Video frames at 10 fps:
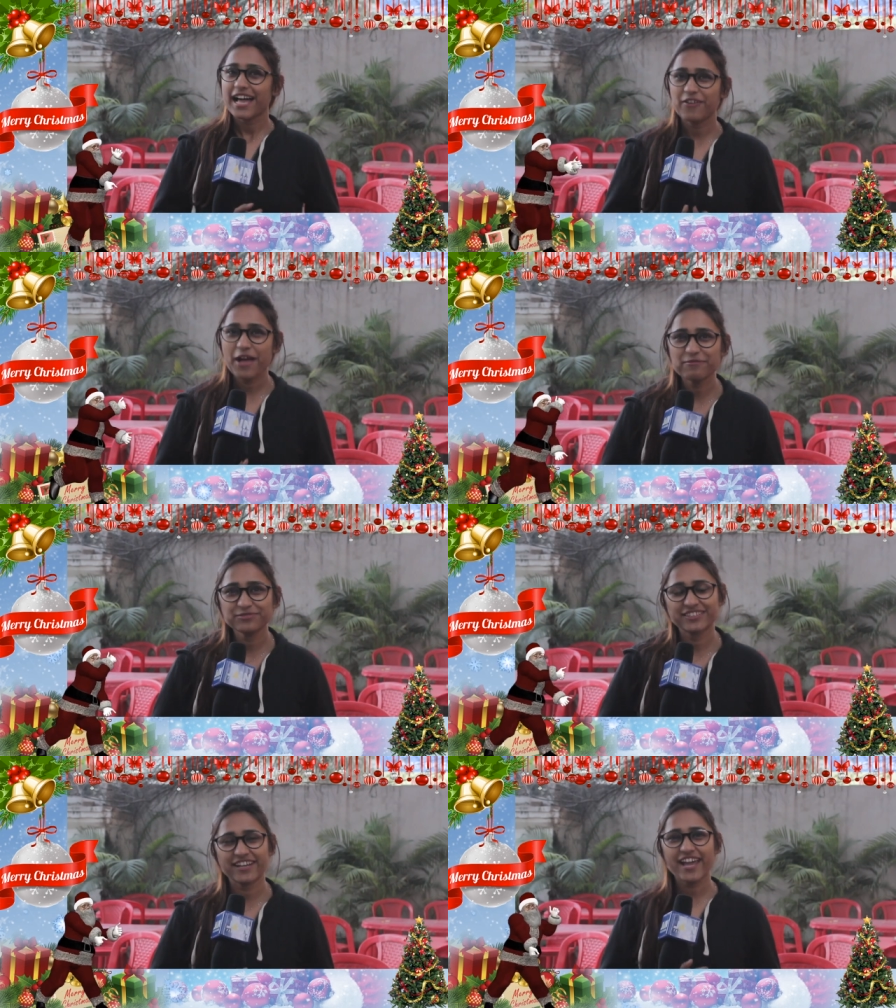हेलो आई एम
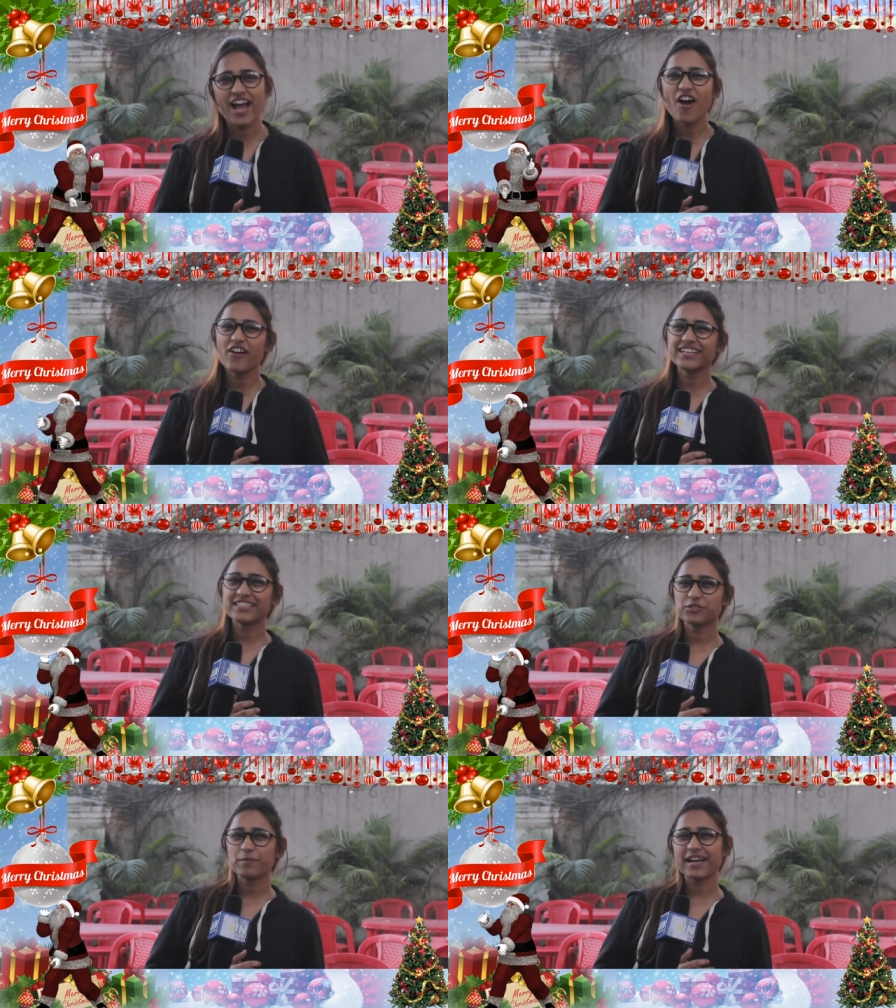श्रेया और
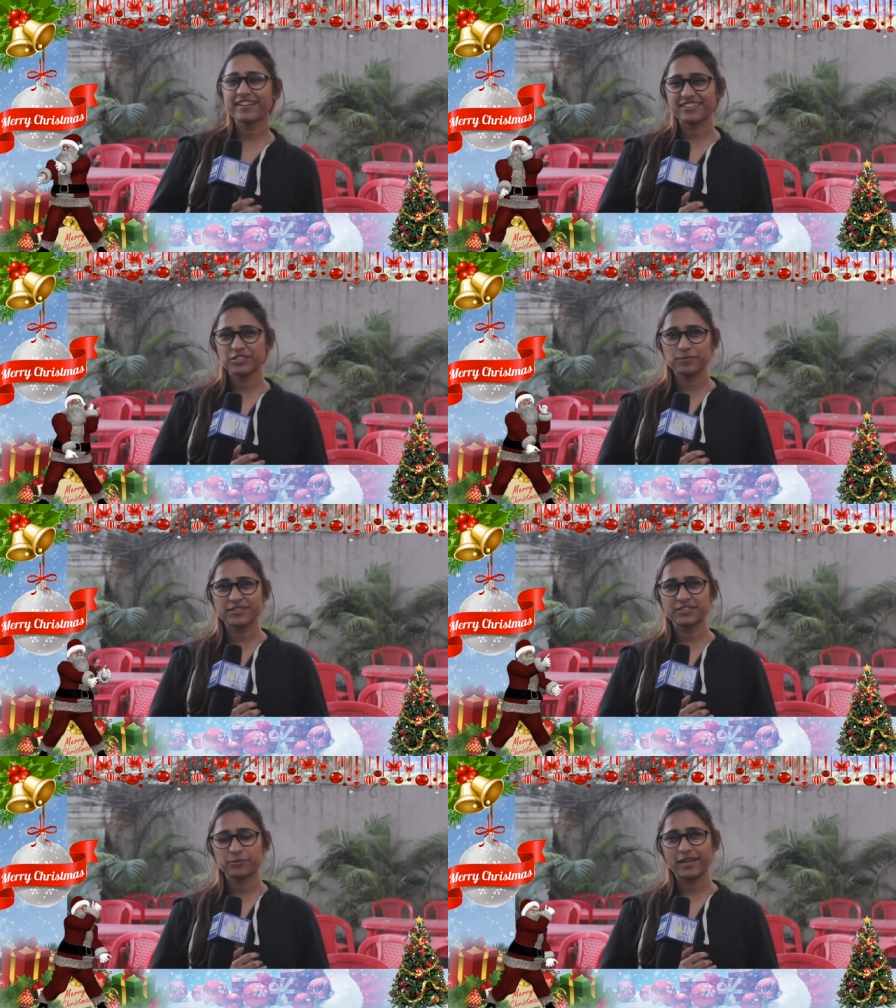इस बार
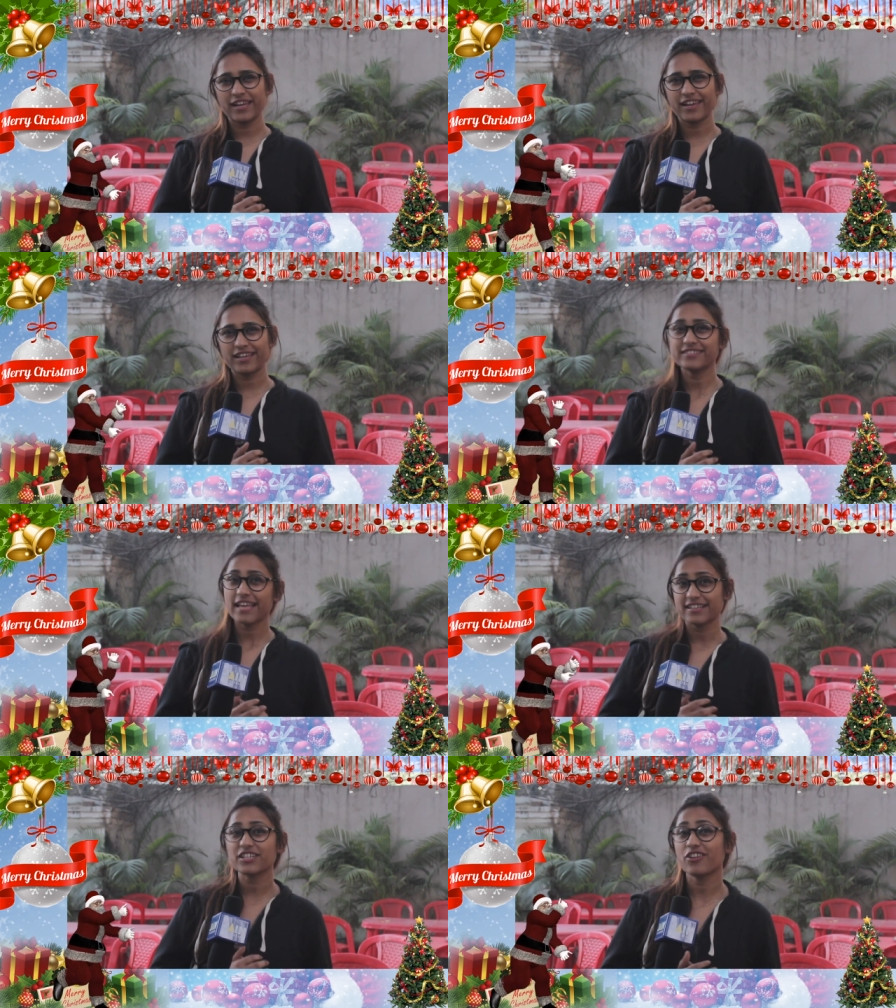क्रिसमस में
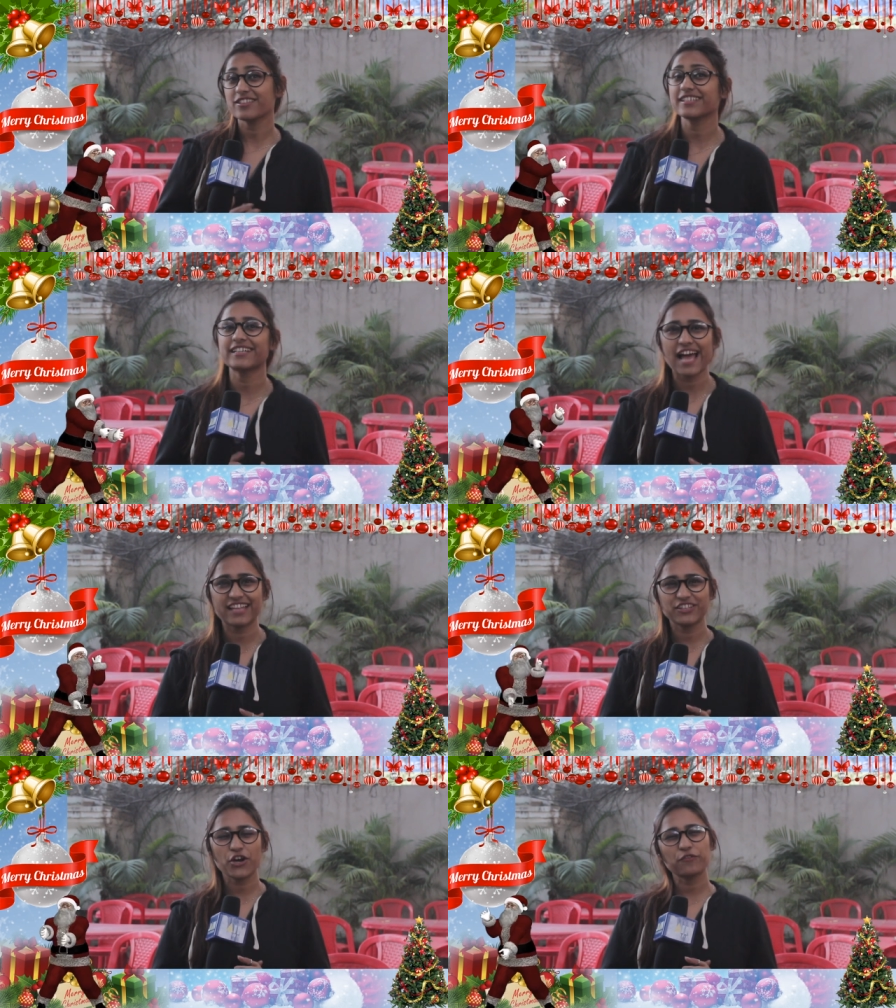सेंटा क्लॉज अगर
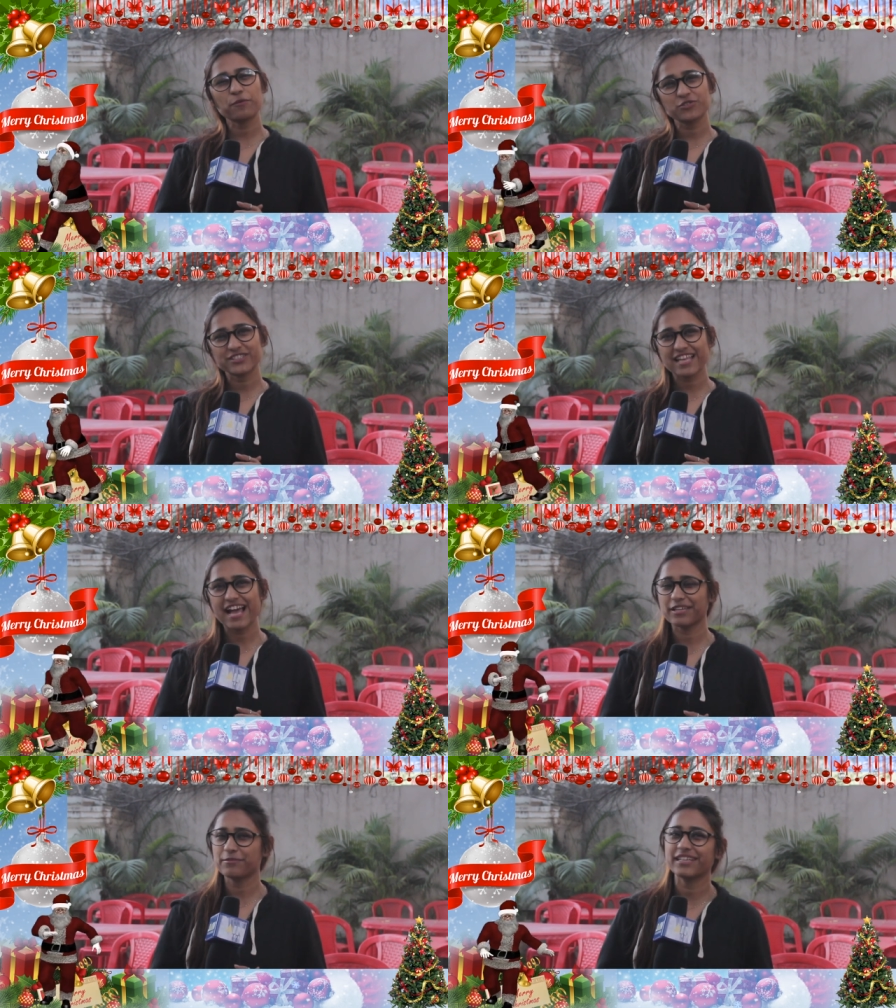आते हैं और वो मुझसे
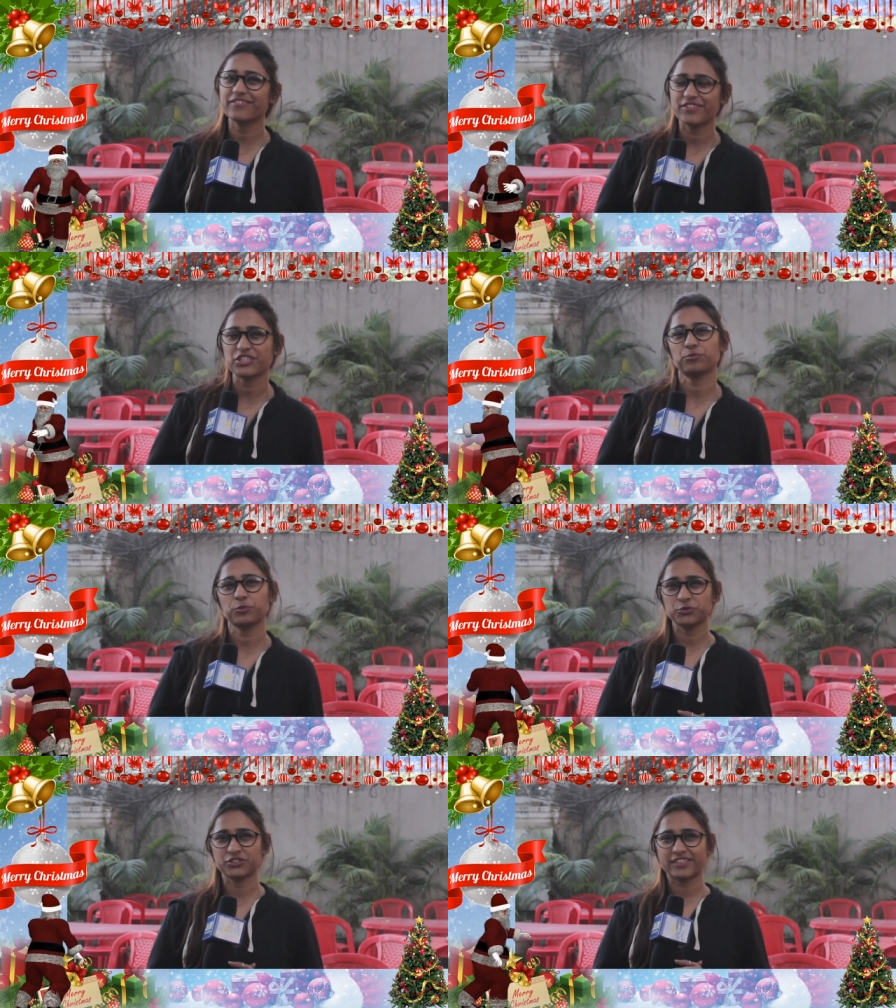आके मेरी विश
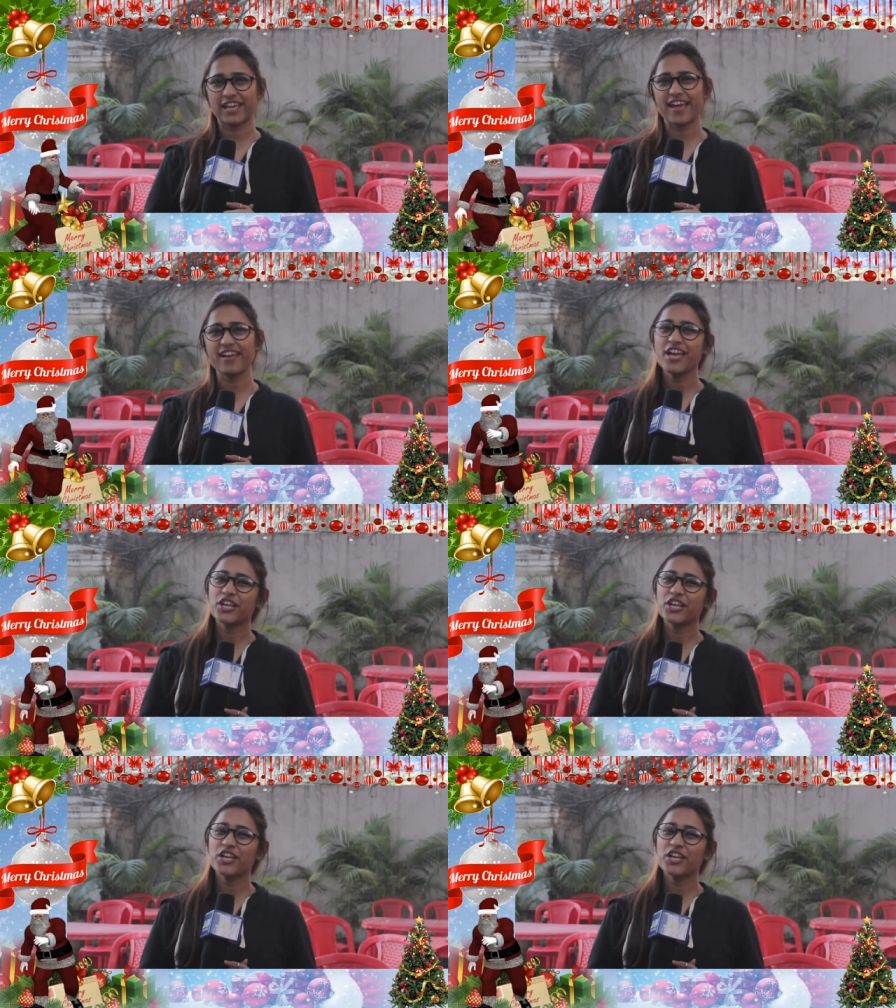पूछते हैं